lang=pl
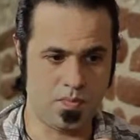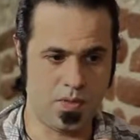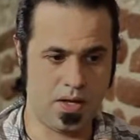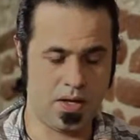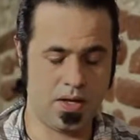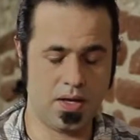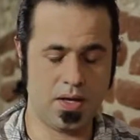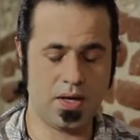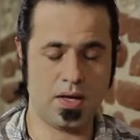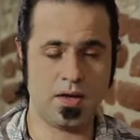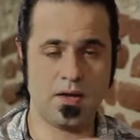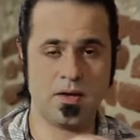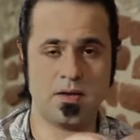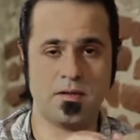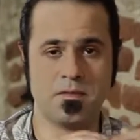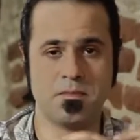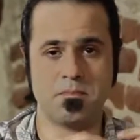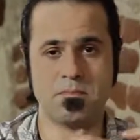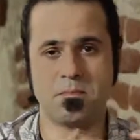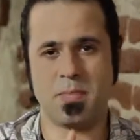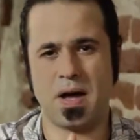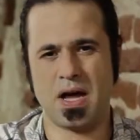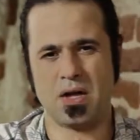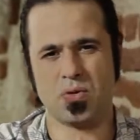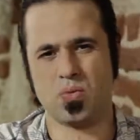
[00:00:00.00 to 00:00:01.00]
e,
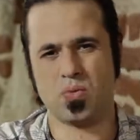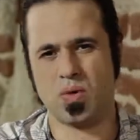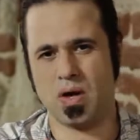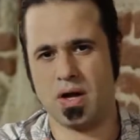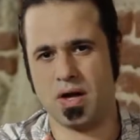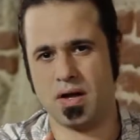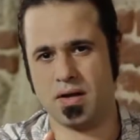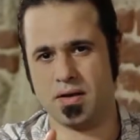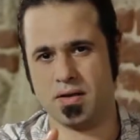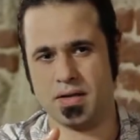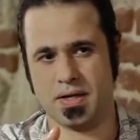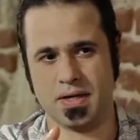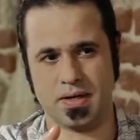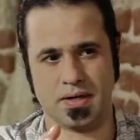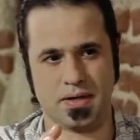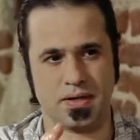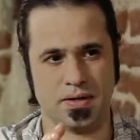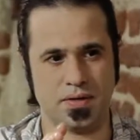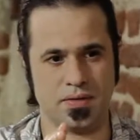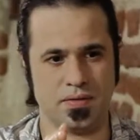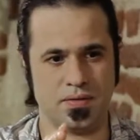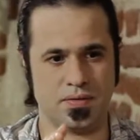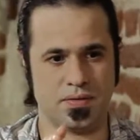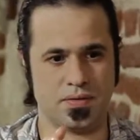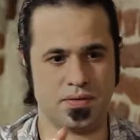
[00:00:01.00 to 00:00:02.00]
wpadła
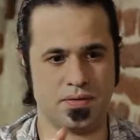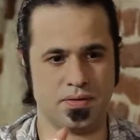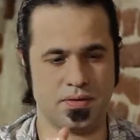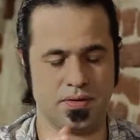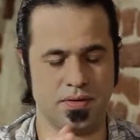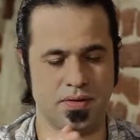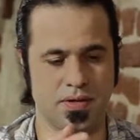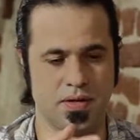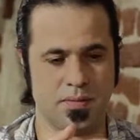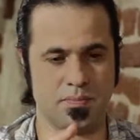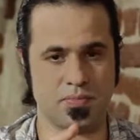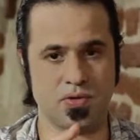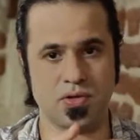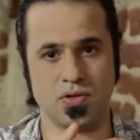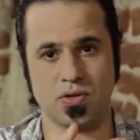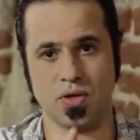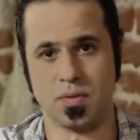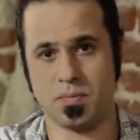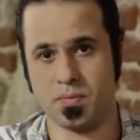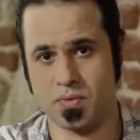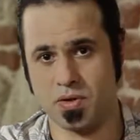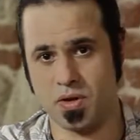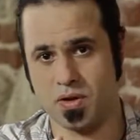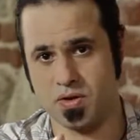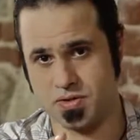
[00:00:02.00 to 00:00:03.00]
jakieś
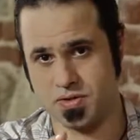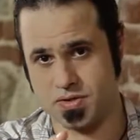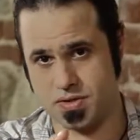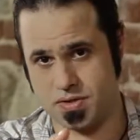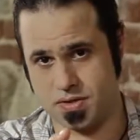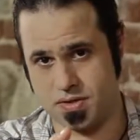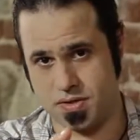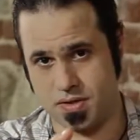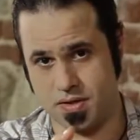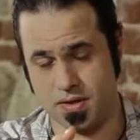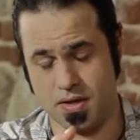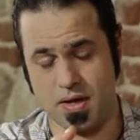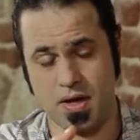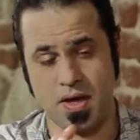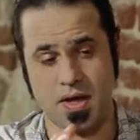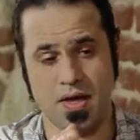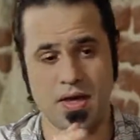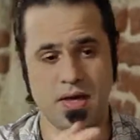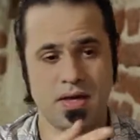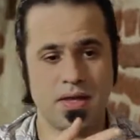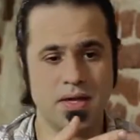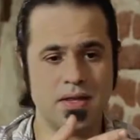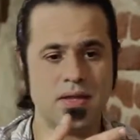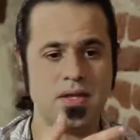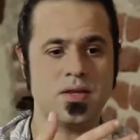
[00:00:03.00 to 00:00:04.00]
nieprzytomności.
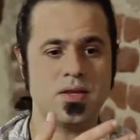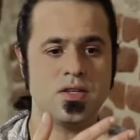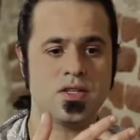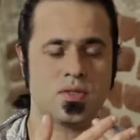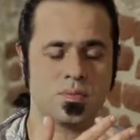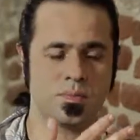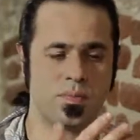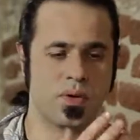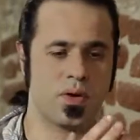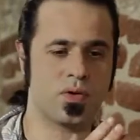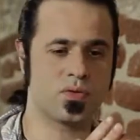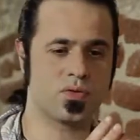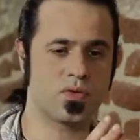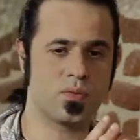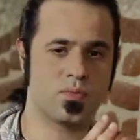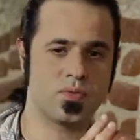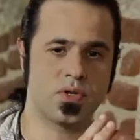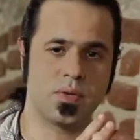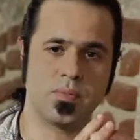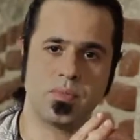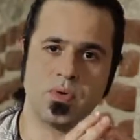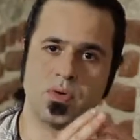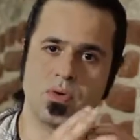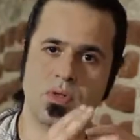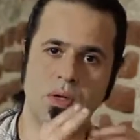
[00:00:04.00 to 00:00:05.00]
Jedyny sposób,
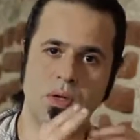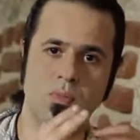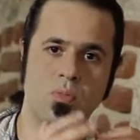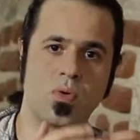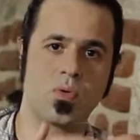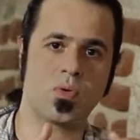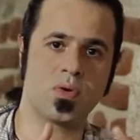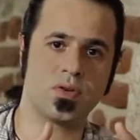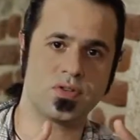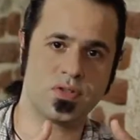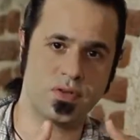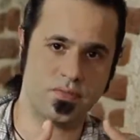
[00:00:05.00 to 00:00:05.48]
żeby ona mogła się